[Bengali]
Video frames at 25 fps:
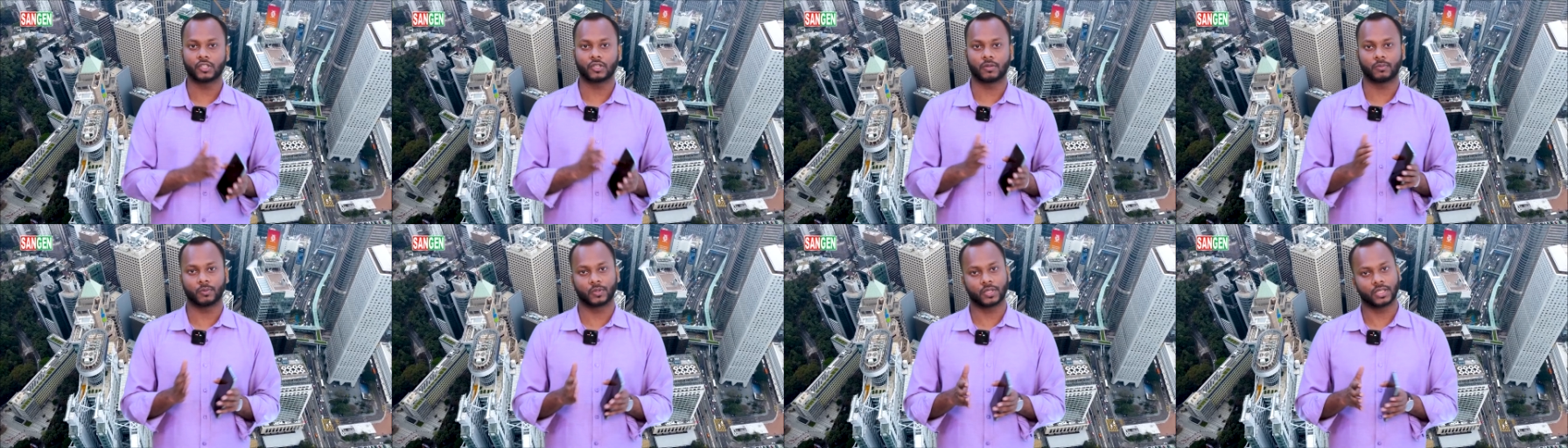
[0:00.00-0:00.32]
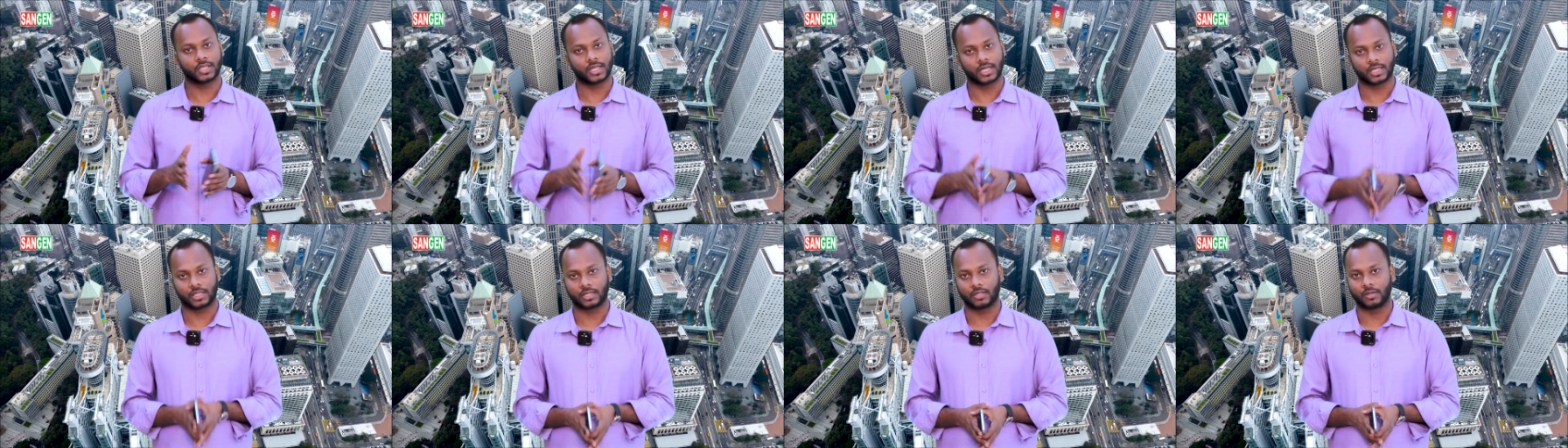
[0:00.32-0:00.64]
সমতা
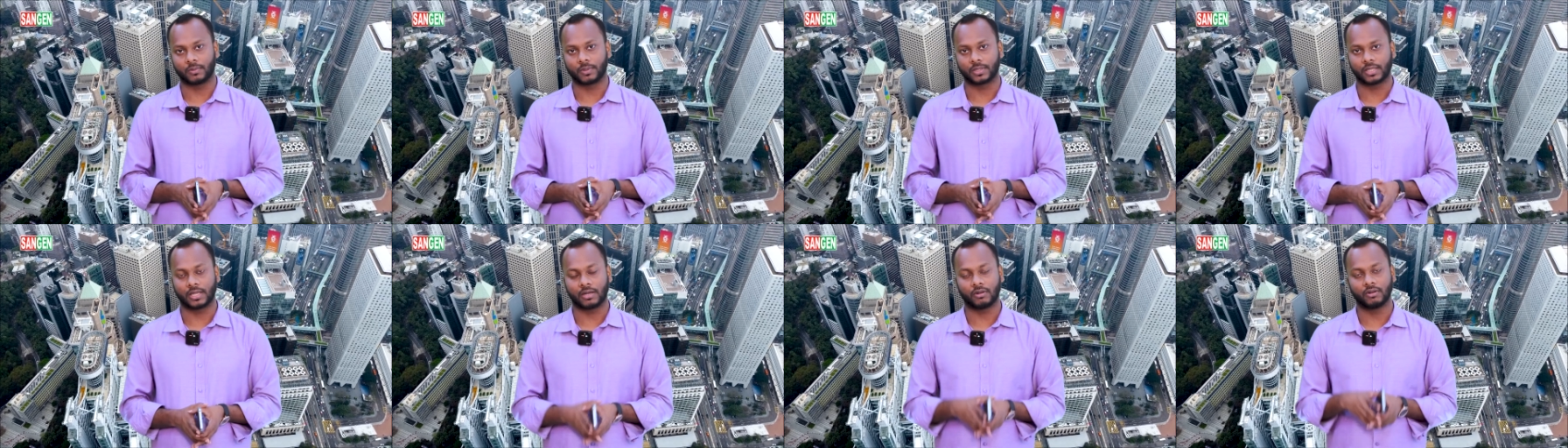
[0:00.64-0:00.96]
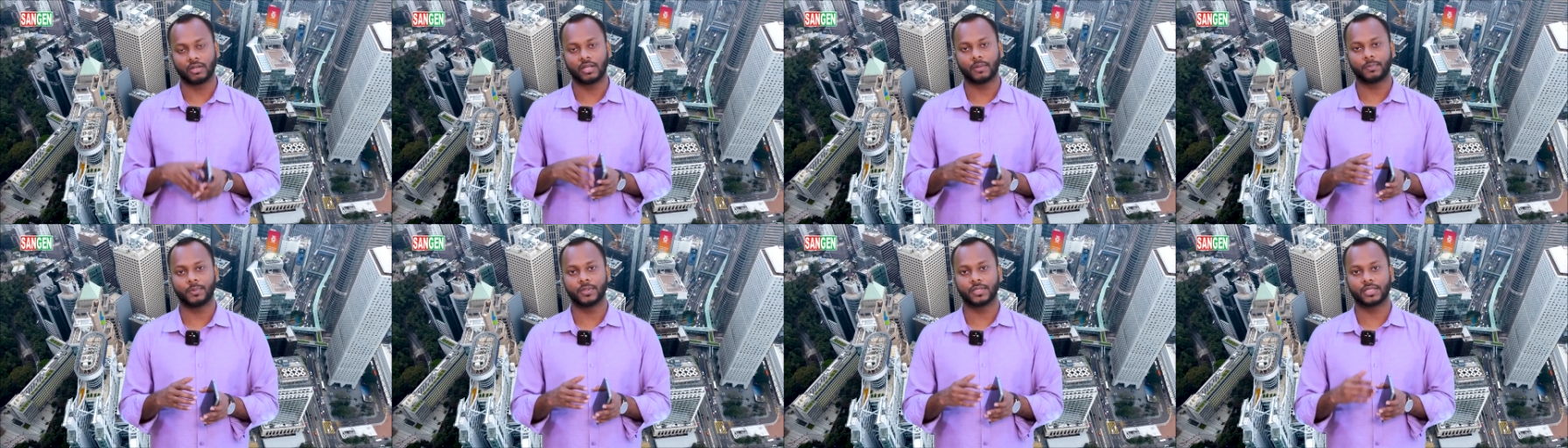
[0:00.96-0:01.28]
থাকতে হবে
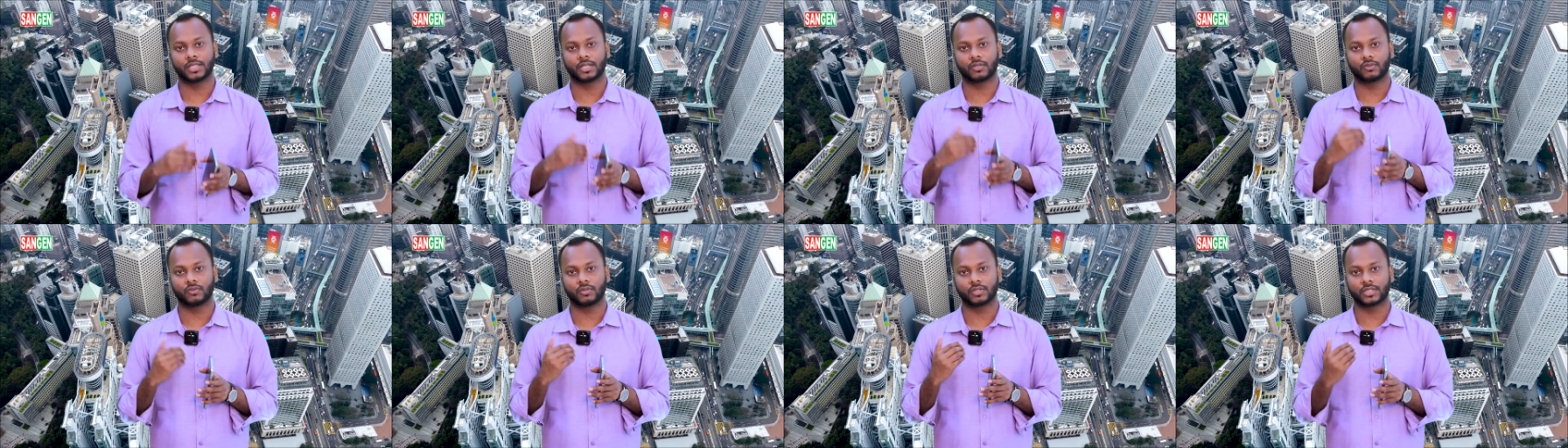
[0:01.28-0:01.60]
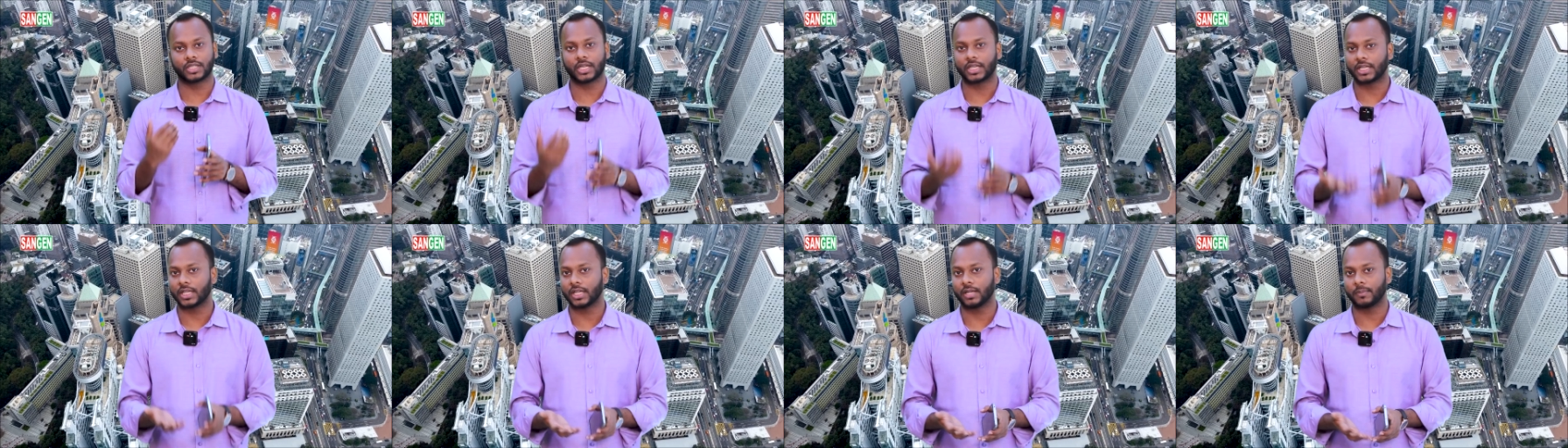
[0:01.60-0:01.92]
তাহলে আপনি যে কোনো
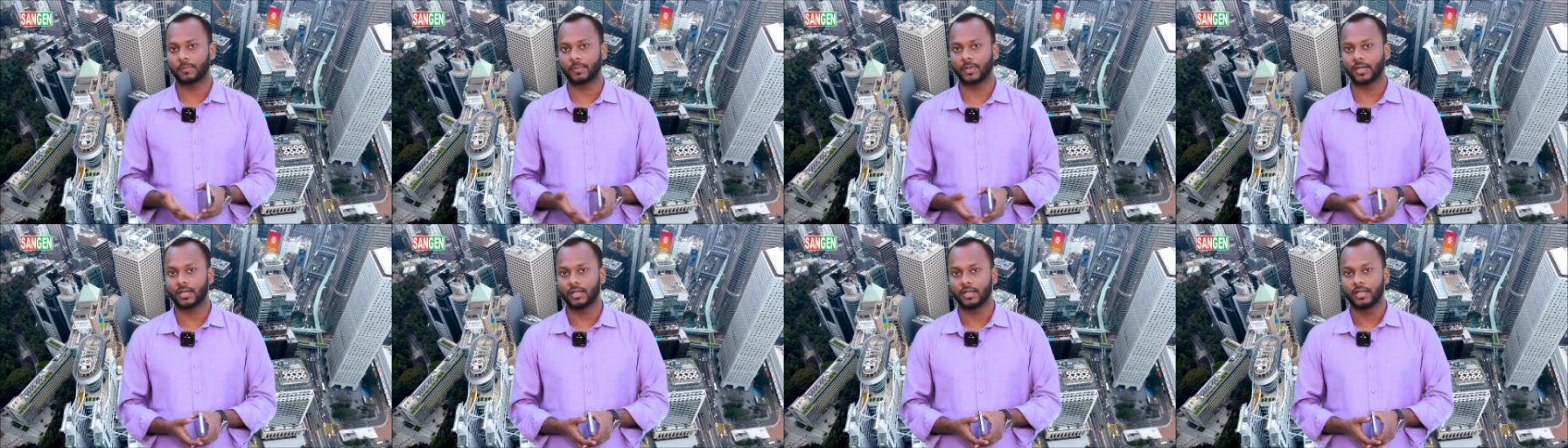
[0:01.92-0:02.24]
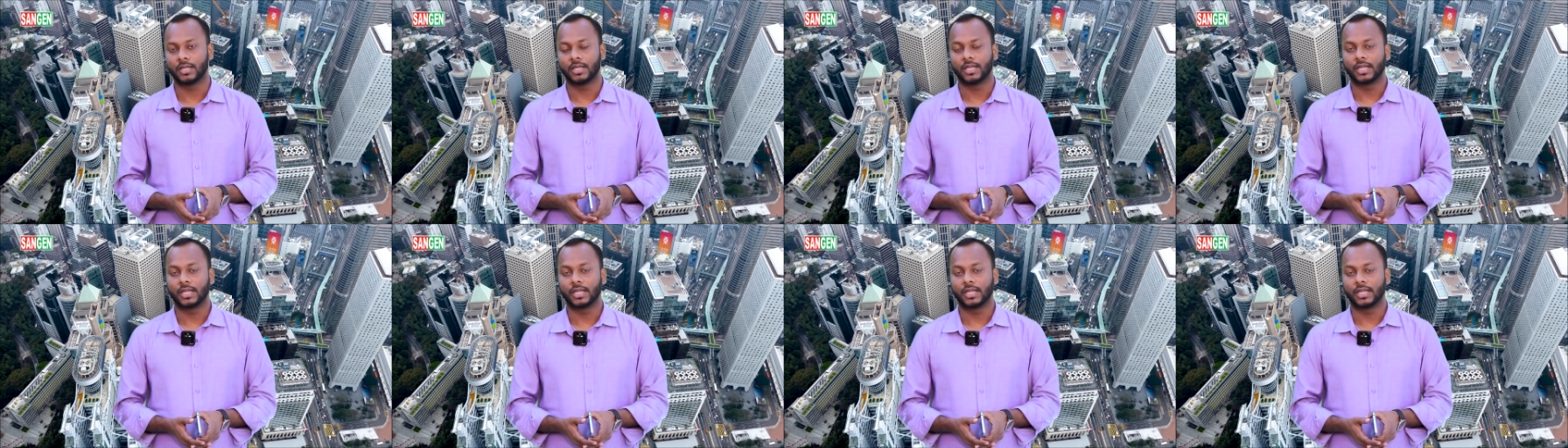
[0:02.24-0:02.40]
জায়গায় আপনার